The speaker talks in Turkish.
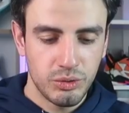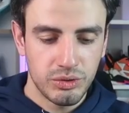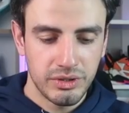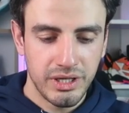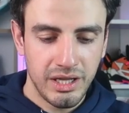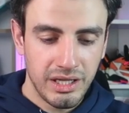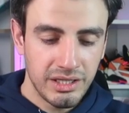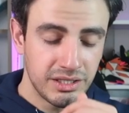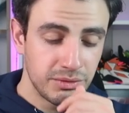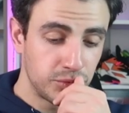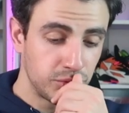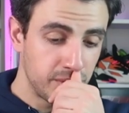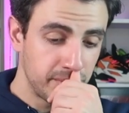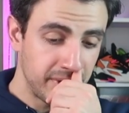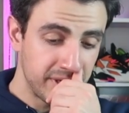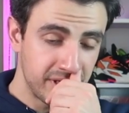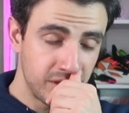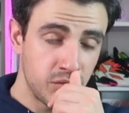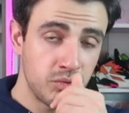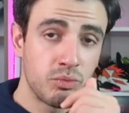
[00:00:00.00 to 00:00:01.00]
orada, 6 burada
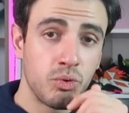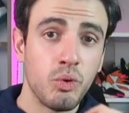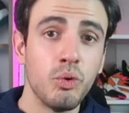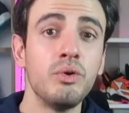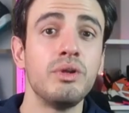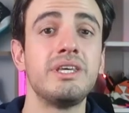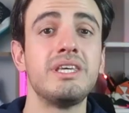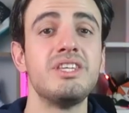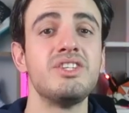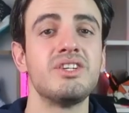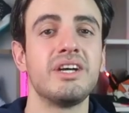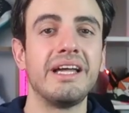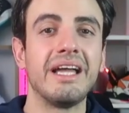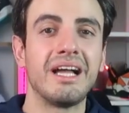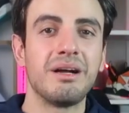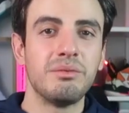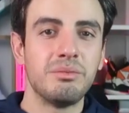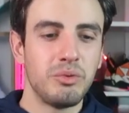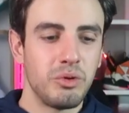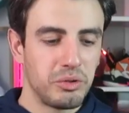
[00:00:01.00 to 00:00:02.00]
bahsediyorum. 12.
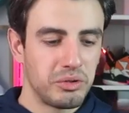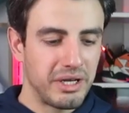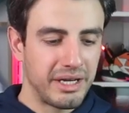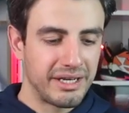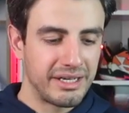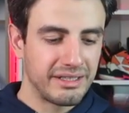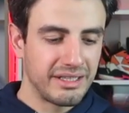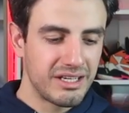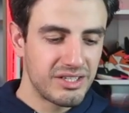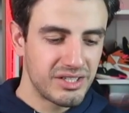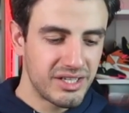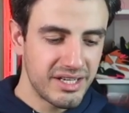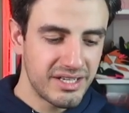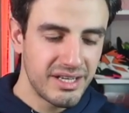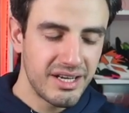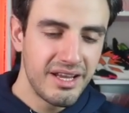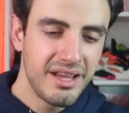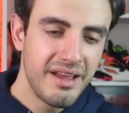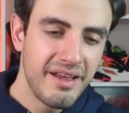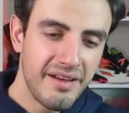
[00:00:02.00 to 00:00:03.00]
ayakkabım oldu arkadaşlar.
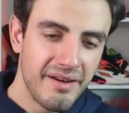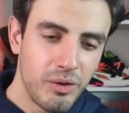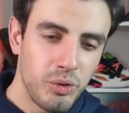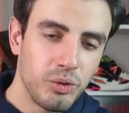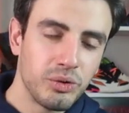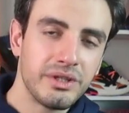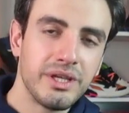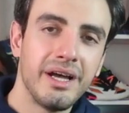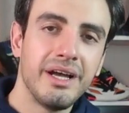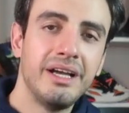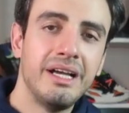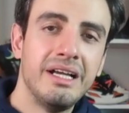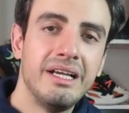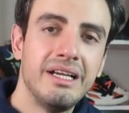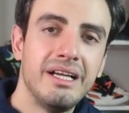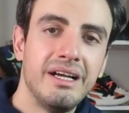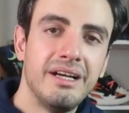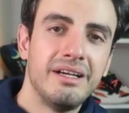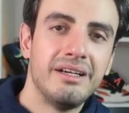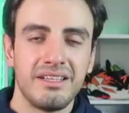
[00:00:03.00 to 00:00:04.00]
O da
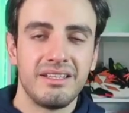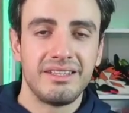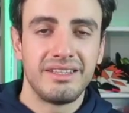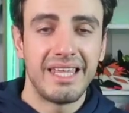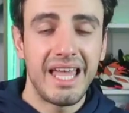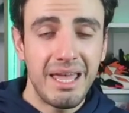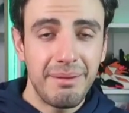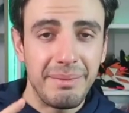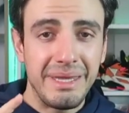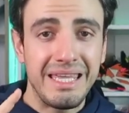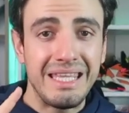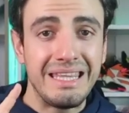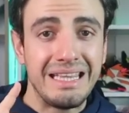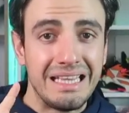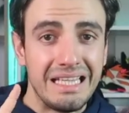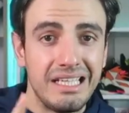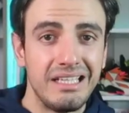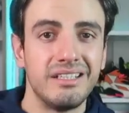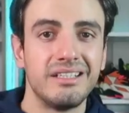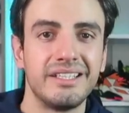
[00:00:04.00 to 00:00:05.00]
Damian
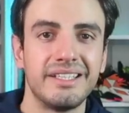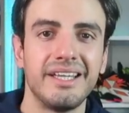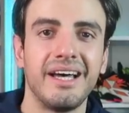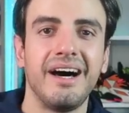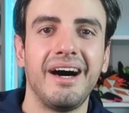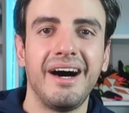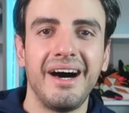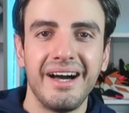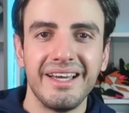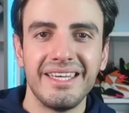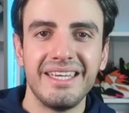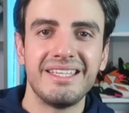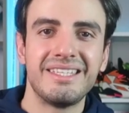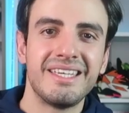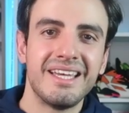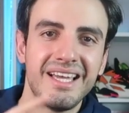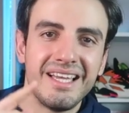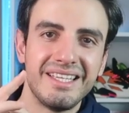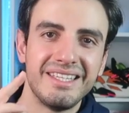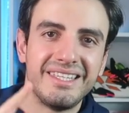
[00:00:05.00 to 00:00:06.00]
Lillard'a
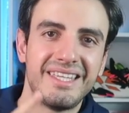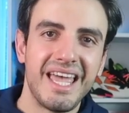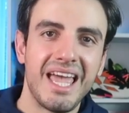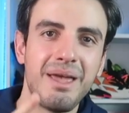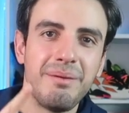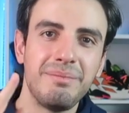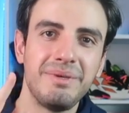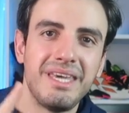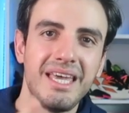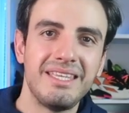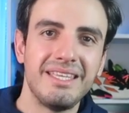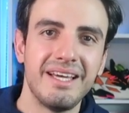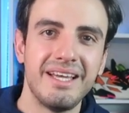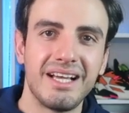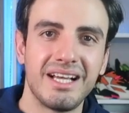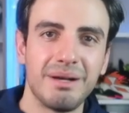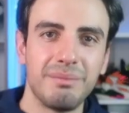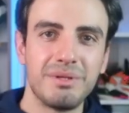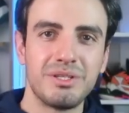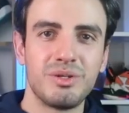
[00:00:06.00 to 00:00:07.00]
ait Dame 7
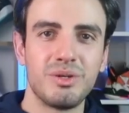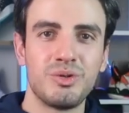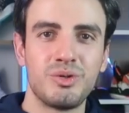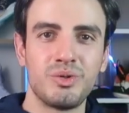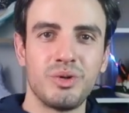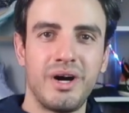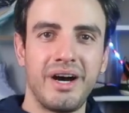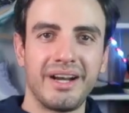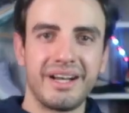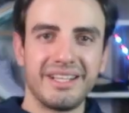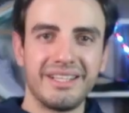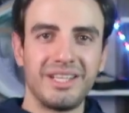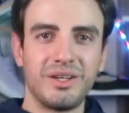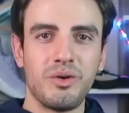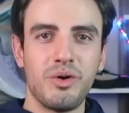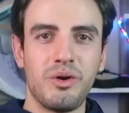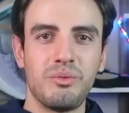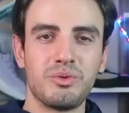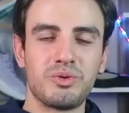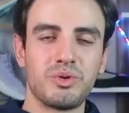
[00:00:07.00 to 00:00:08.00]
ayakkabısı şu arkada
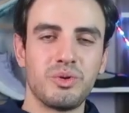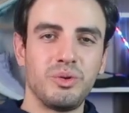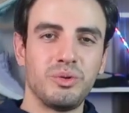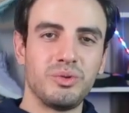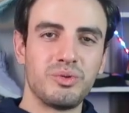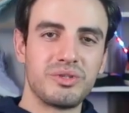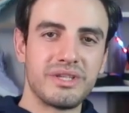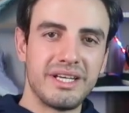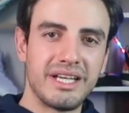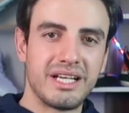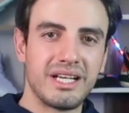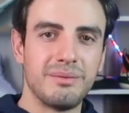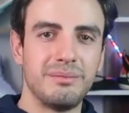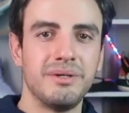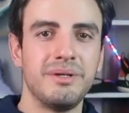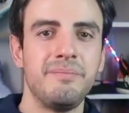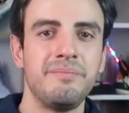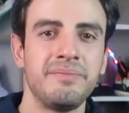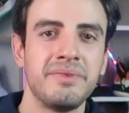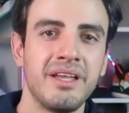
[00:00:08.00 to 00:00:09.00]
görmüş olduğunuz
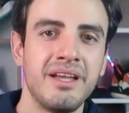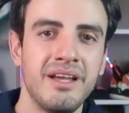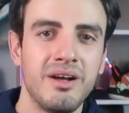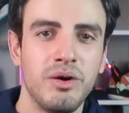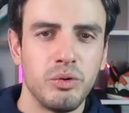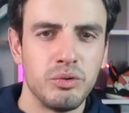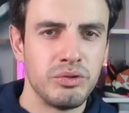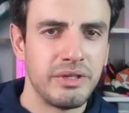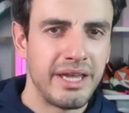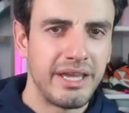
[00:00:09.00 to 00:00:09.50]
ayakkabı. Onun da